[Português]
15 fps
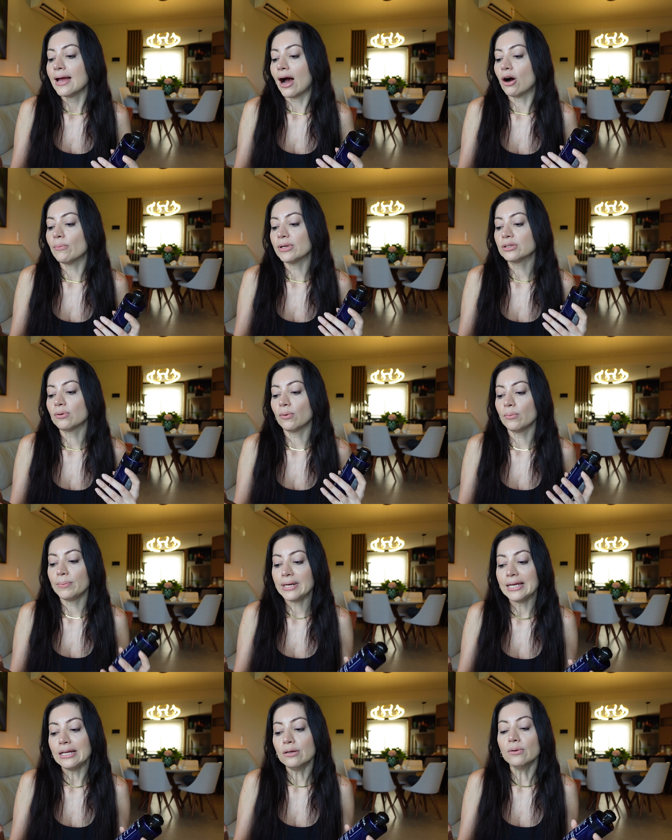aumentou o
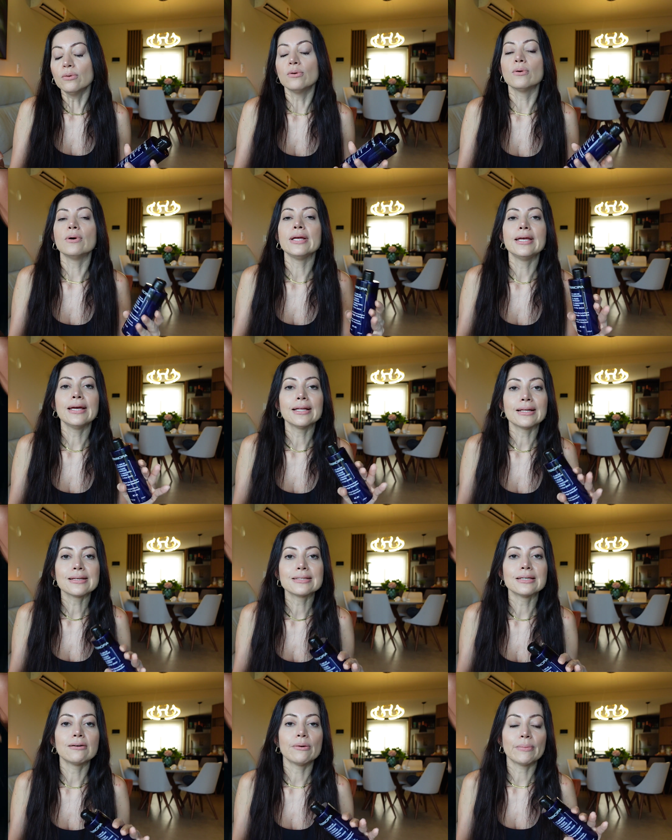brilho. Em
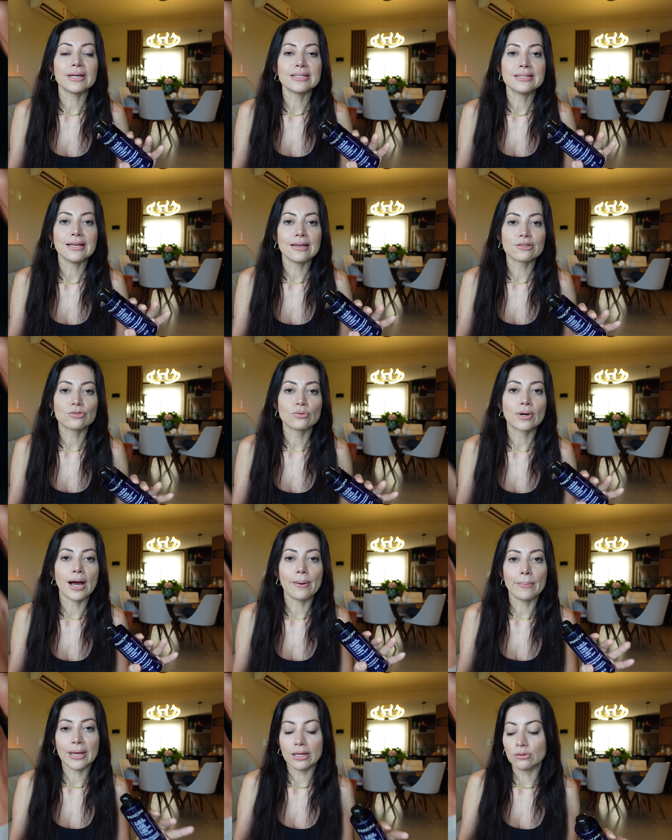relação à maciez do
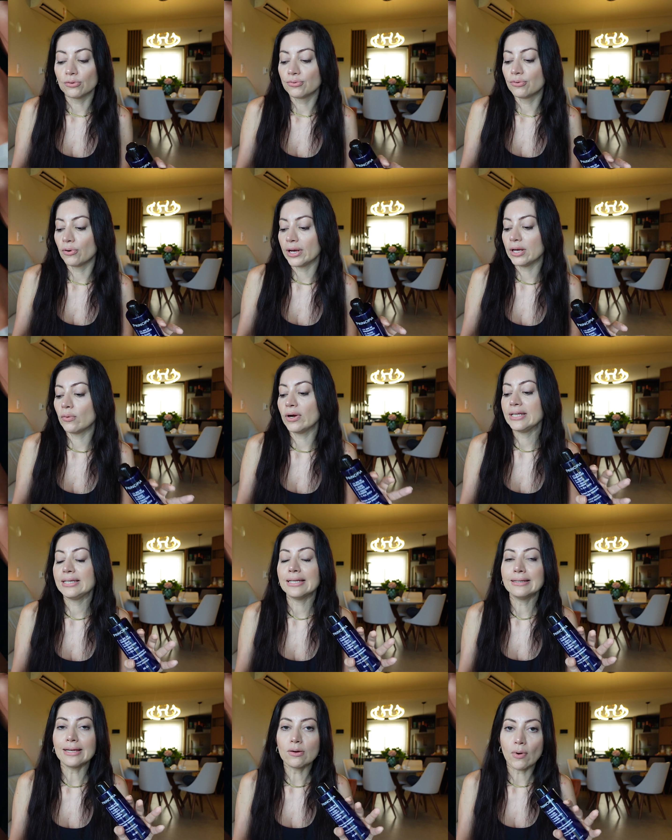cabelo, foi
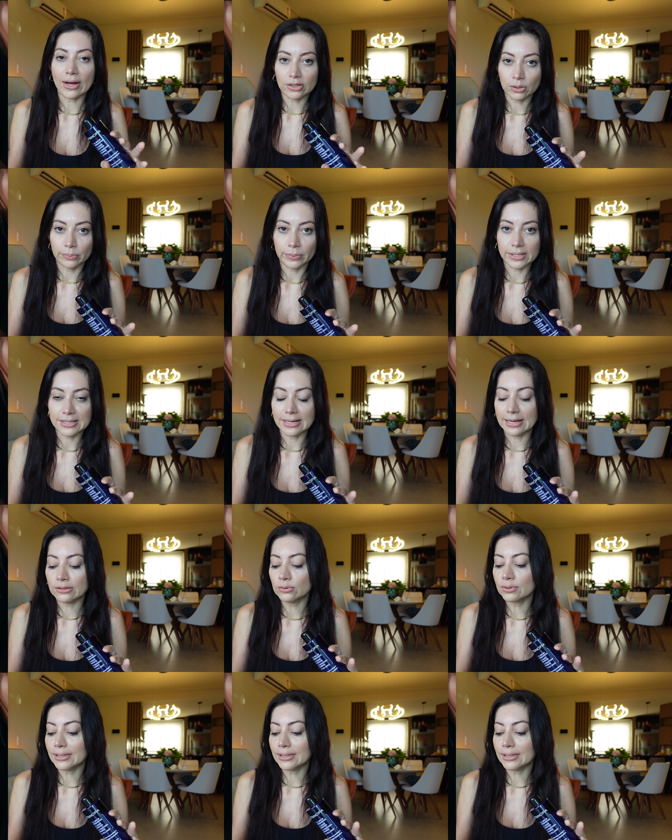84%.